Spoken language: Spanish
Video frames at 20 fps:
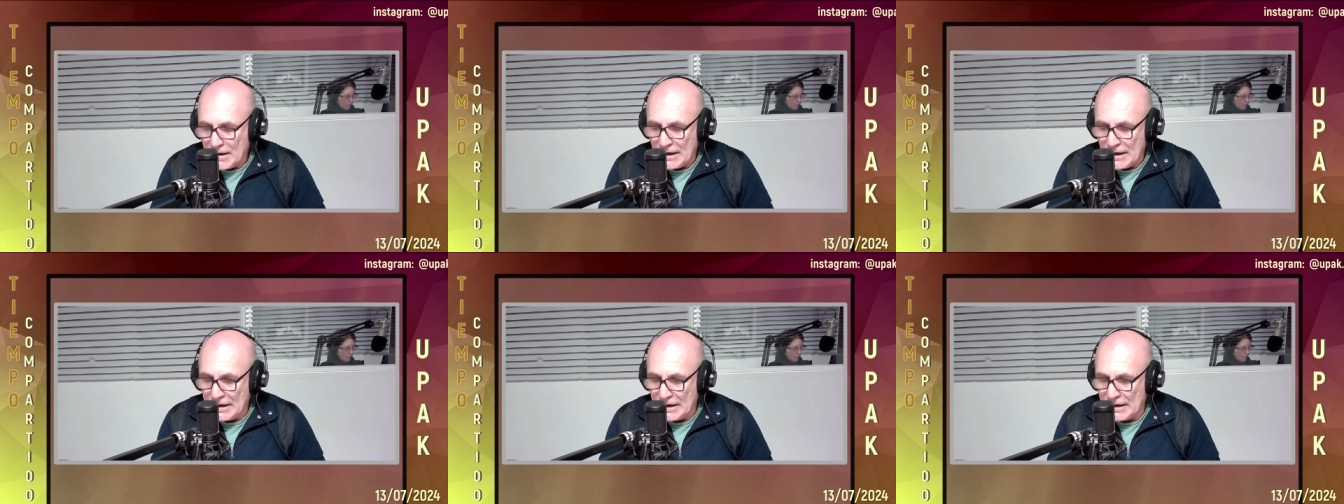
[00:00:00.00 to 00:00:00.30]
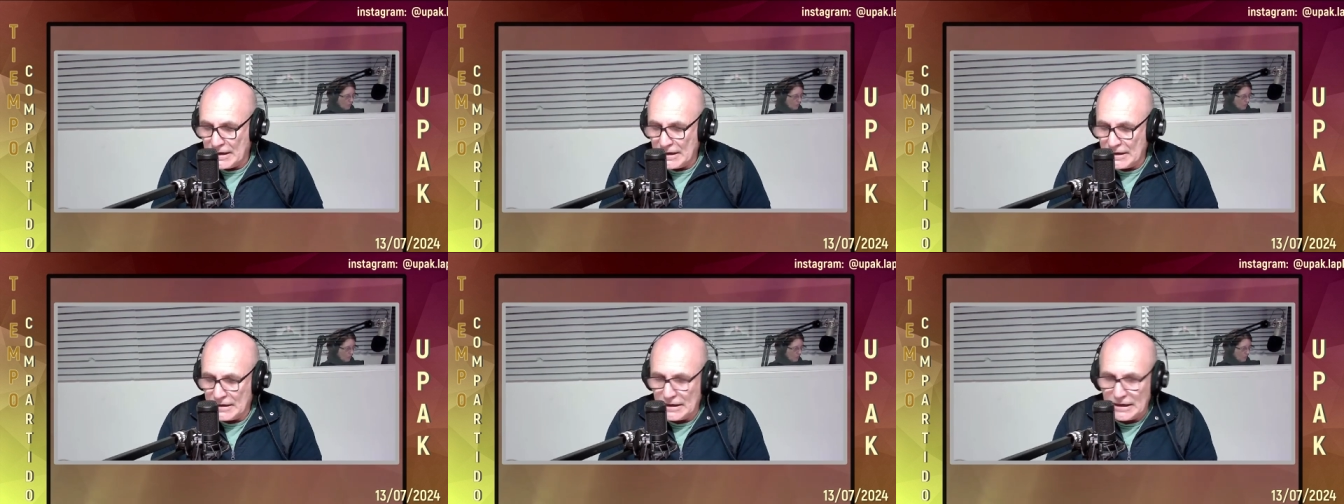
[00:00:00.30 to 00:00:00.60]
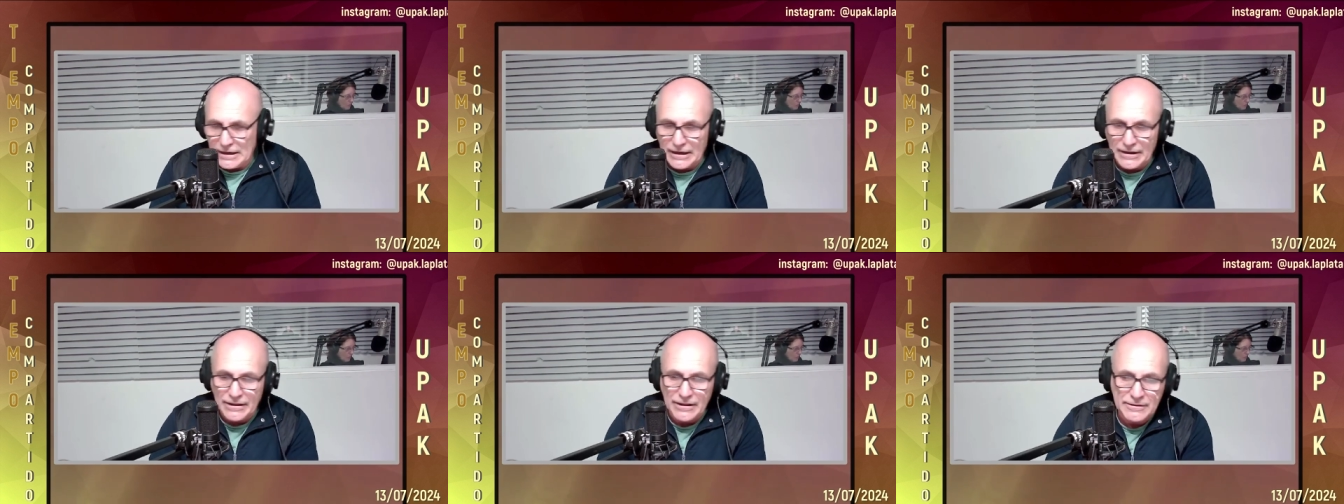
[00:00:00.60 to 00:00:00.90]
eh,
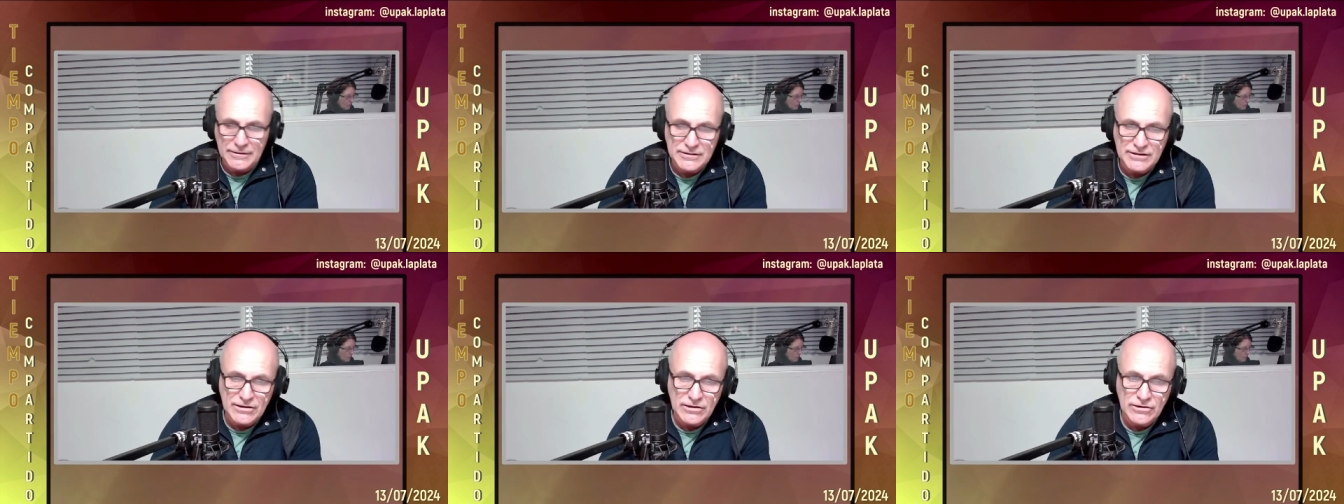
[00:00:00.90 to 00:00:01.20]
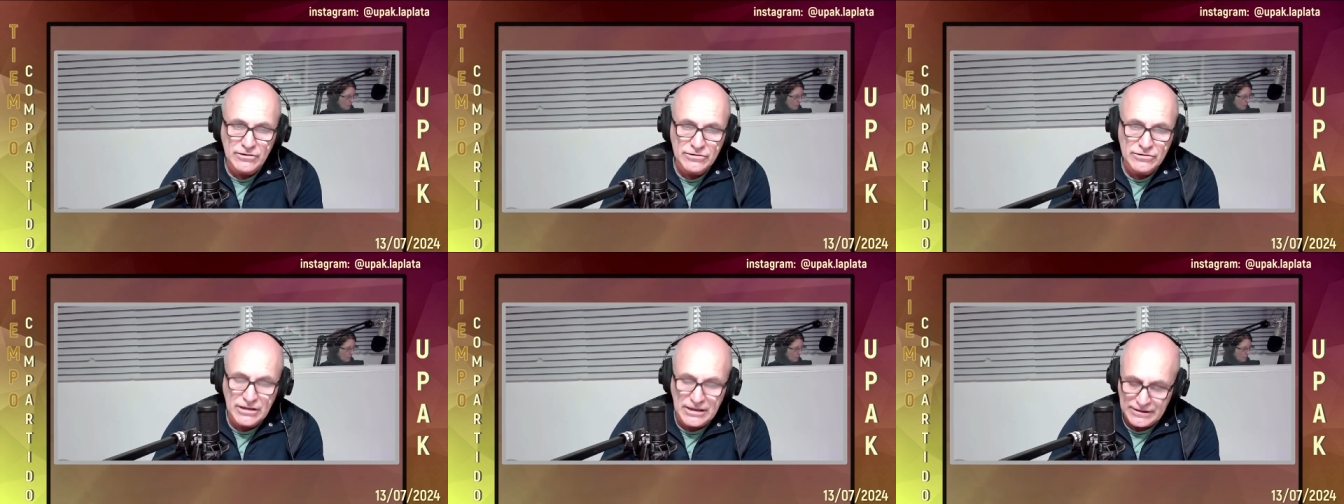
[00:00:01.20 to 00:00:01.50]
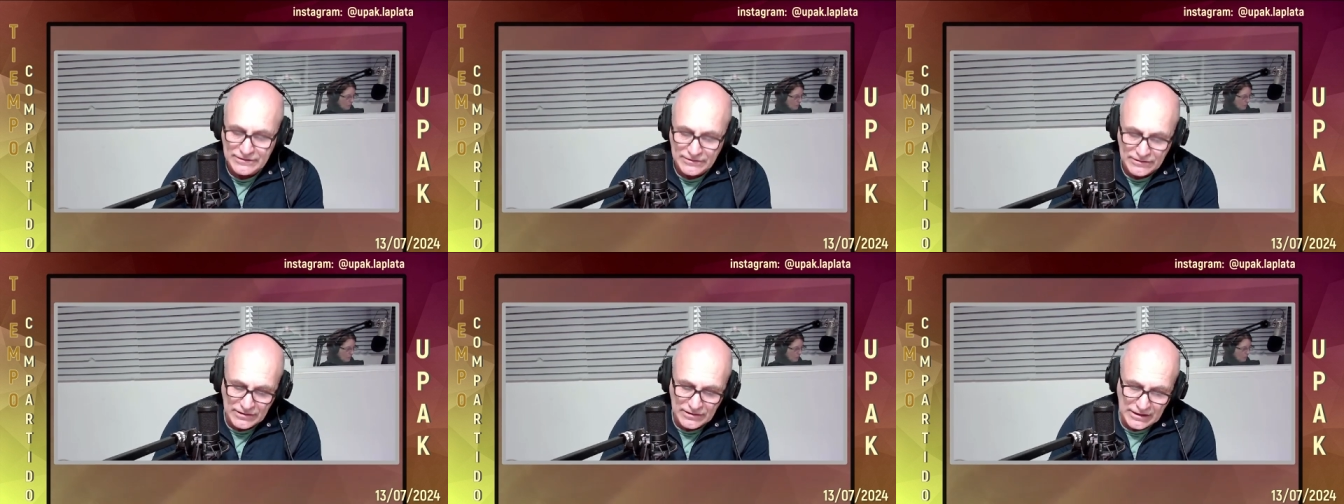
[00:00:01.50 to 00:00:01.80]
las
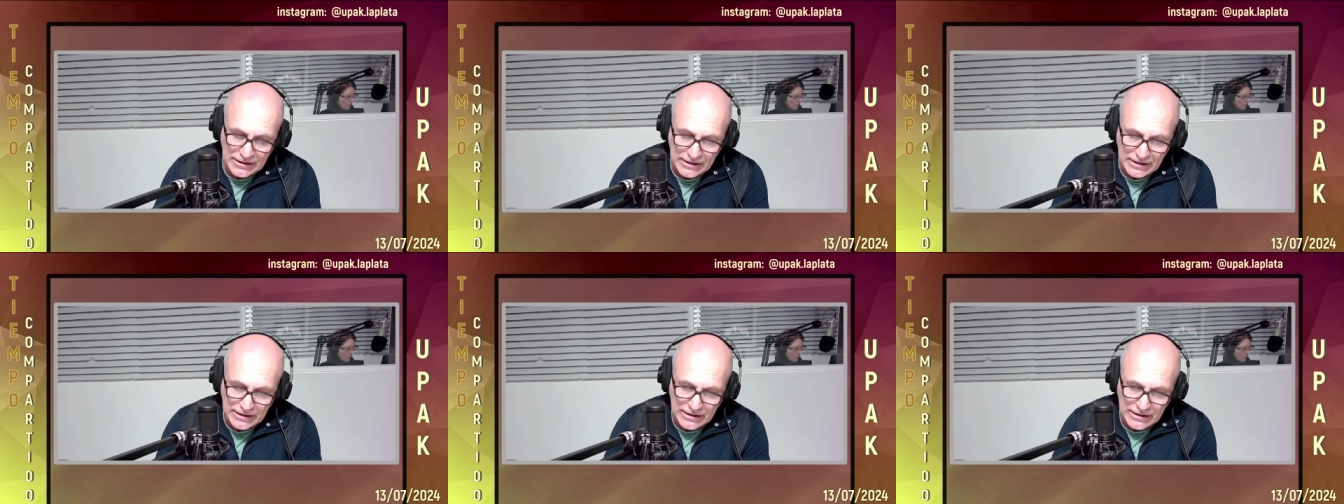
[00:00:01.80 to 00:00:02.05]
otras